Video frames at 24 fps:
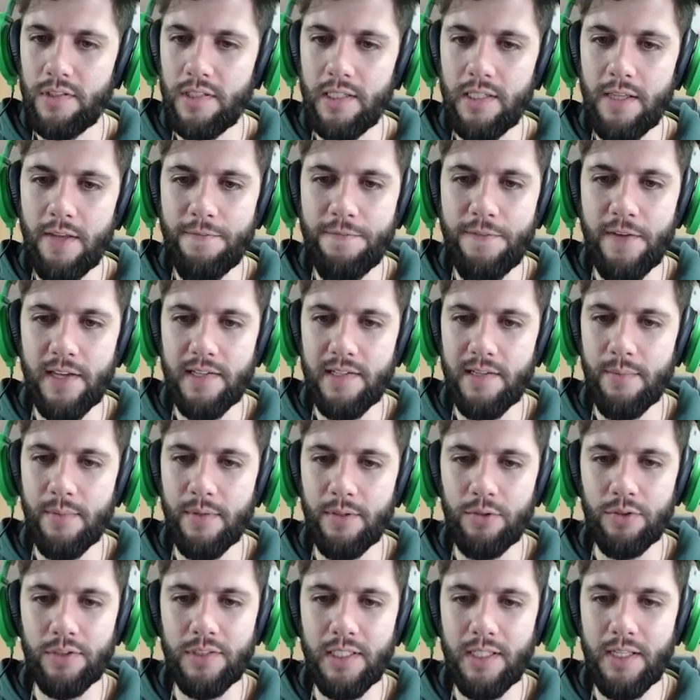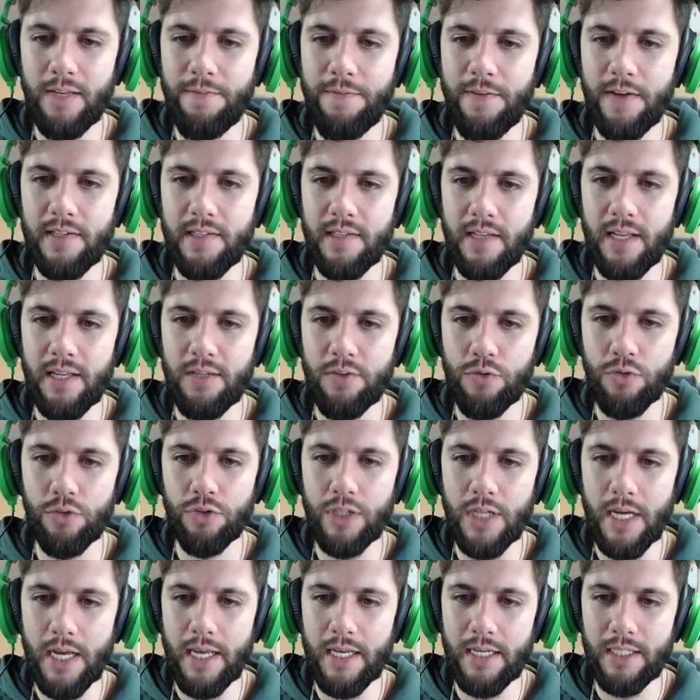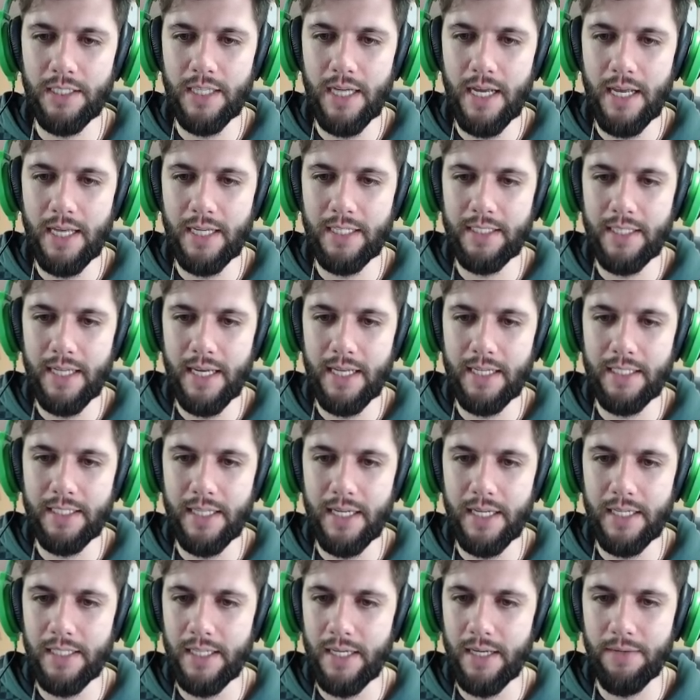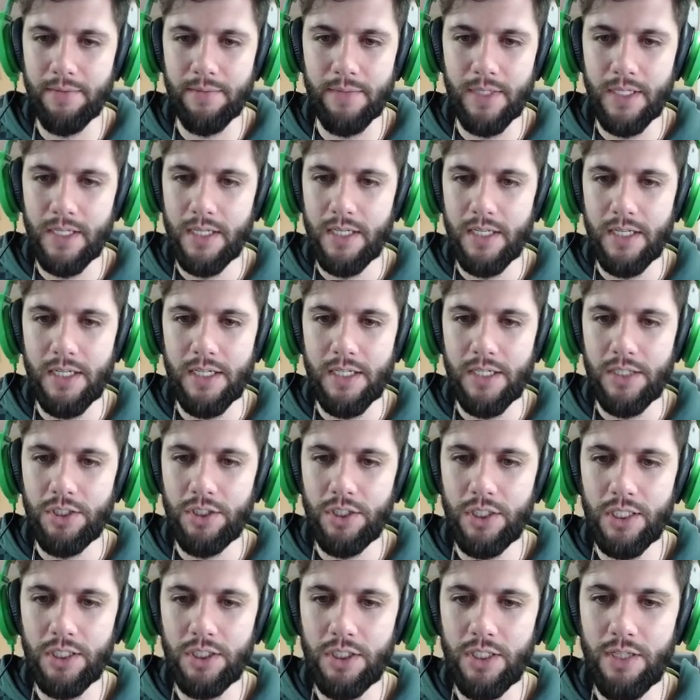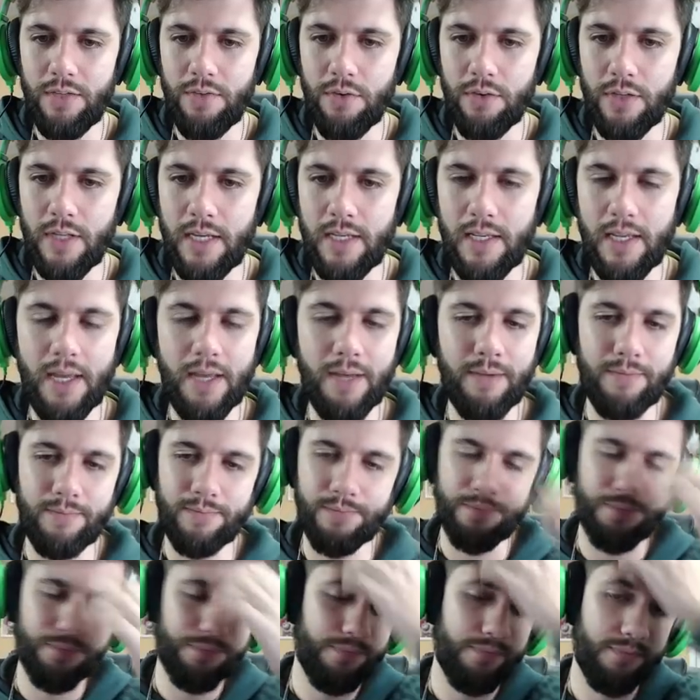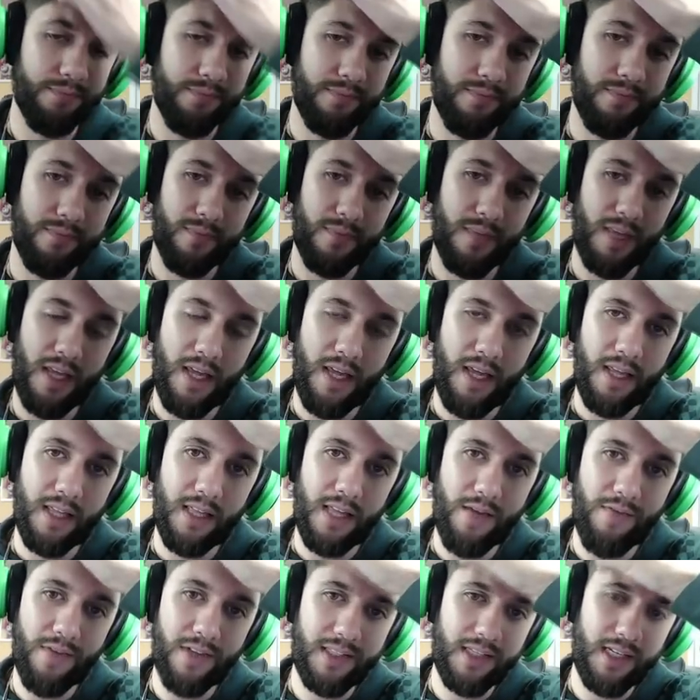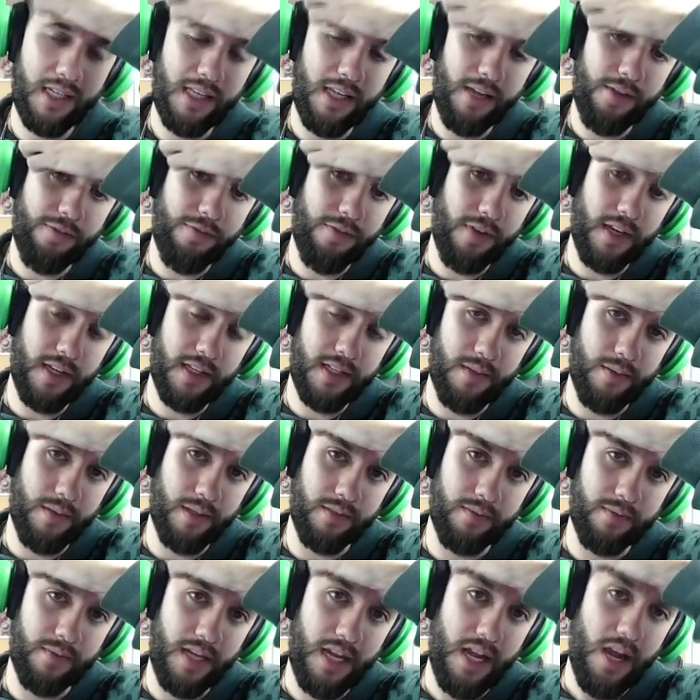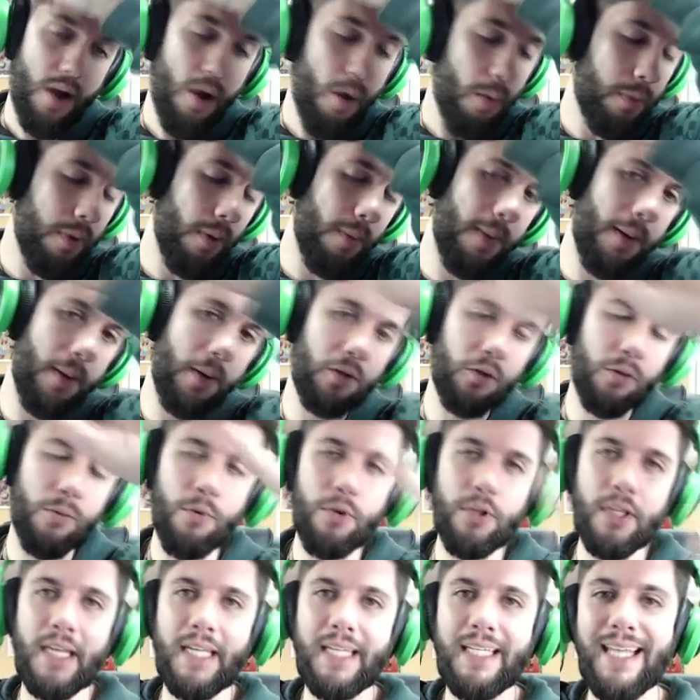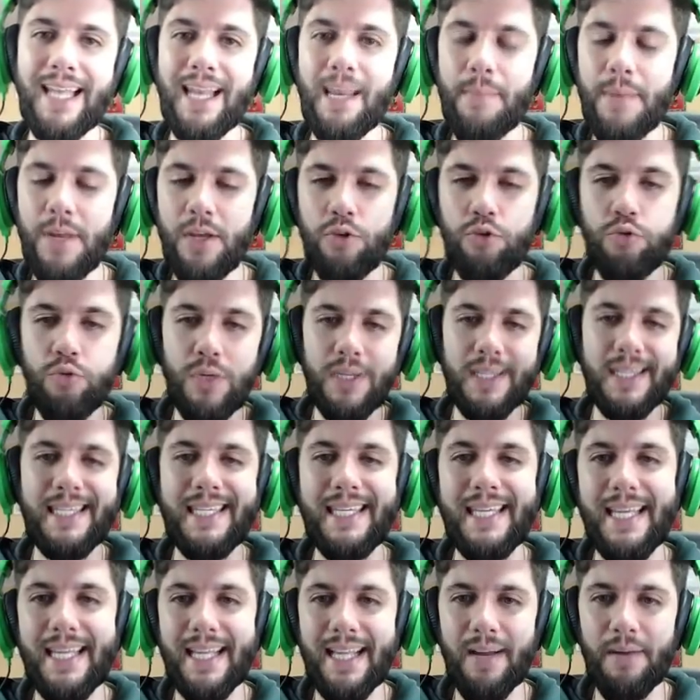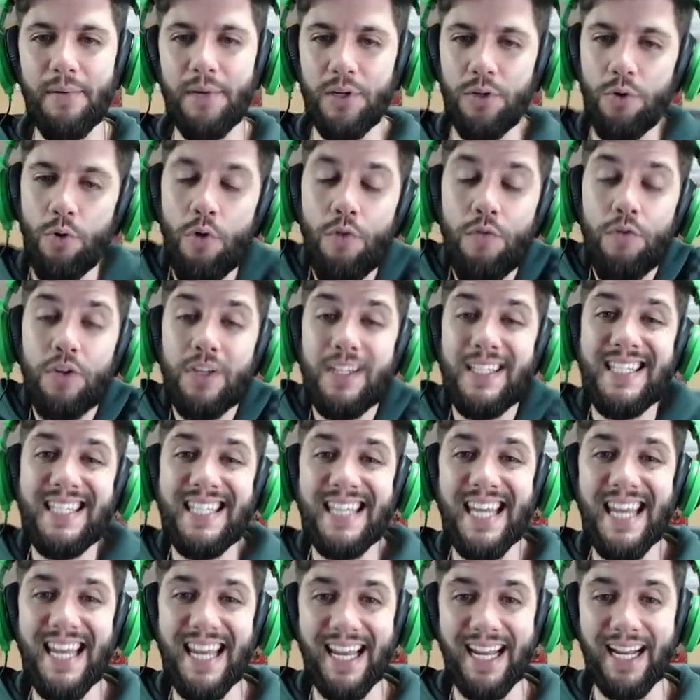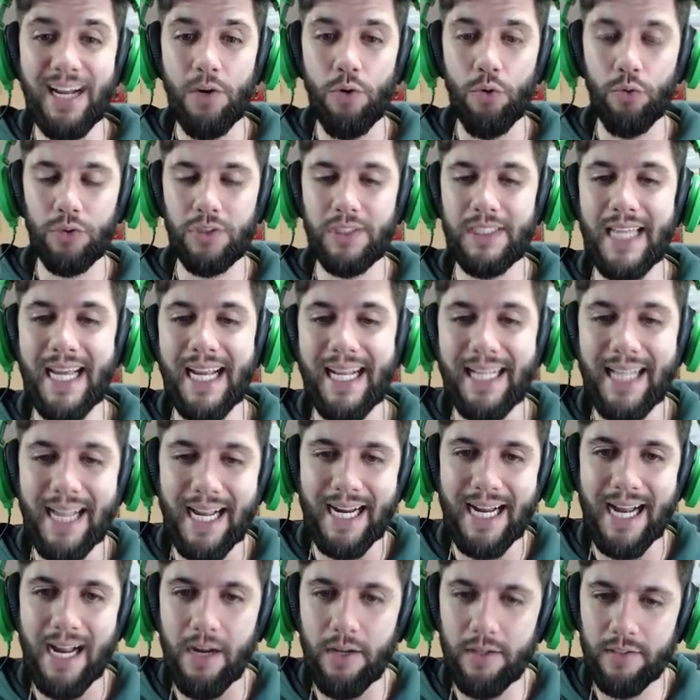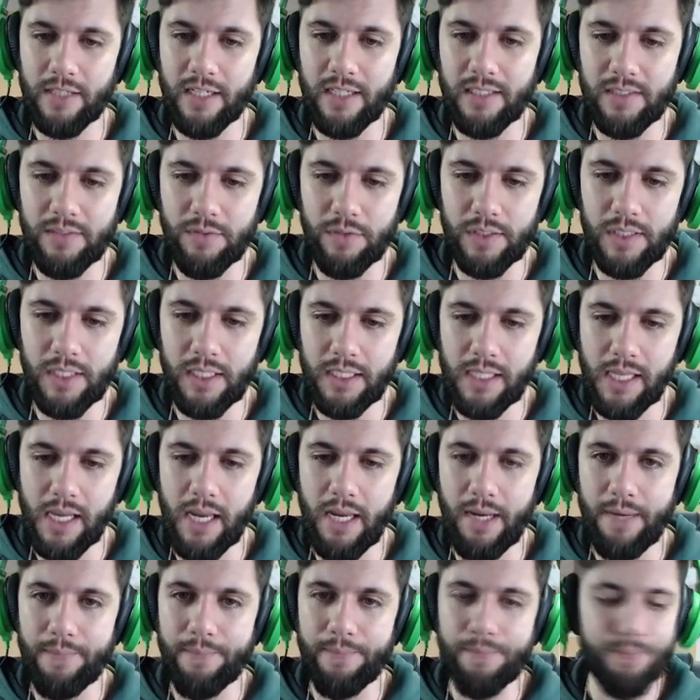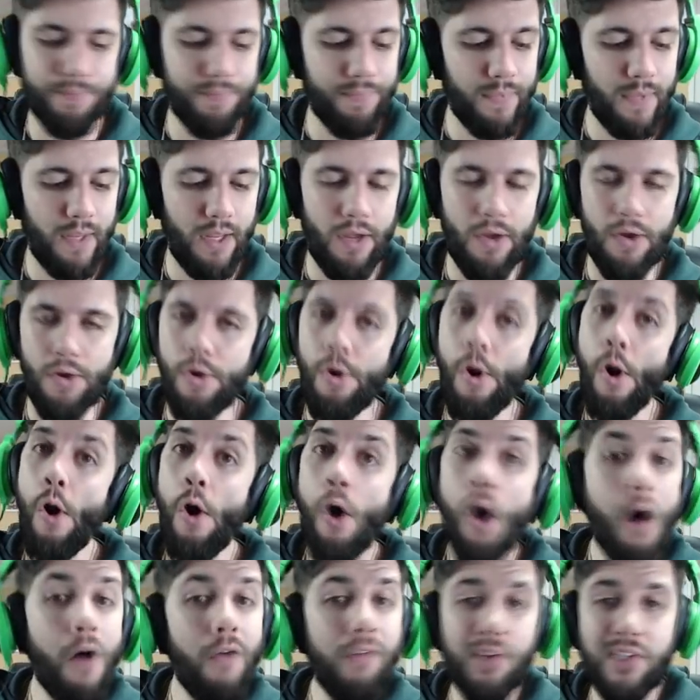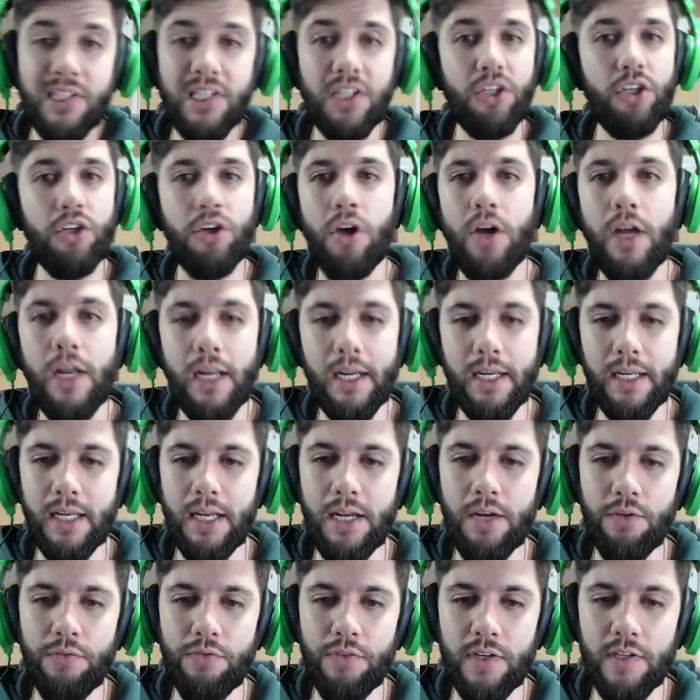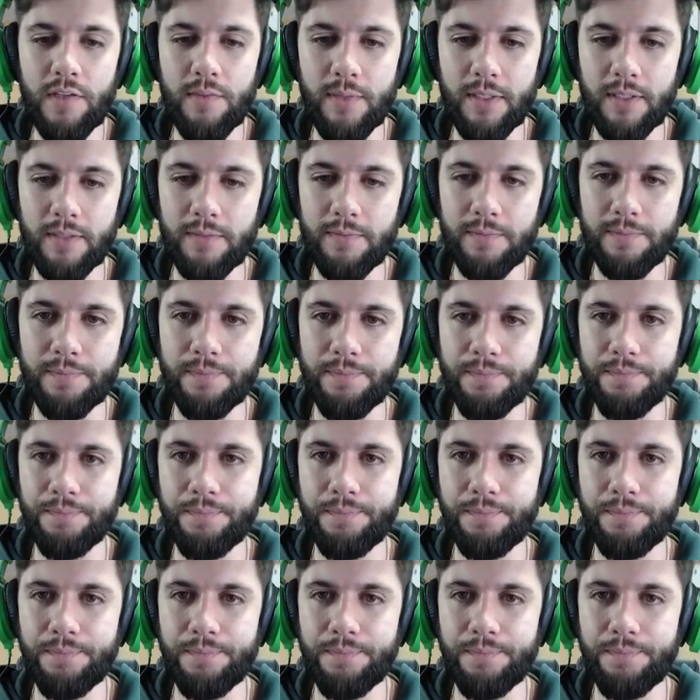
Tô sem defesa, mano. Tô sem defesa. Lascou. Já era, já era, já era, já era, já era. Gigante nível 10. É. Tava sem defesa, mano. O problema do meu deck ele é meio suicida, mano. Ou você consegue atacar com as cartas que você tem, ou você chora que nem eu fiz, mano.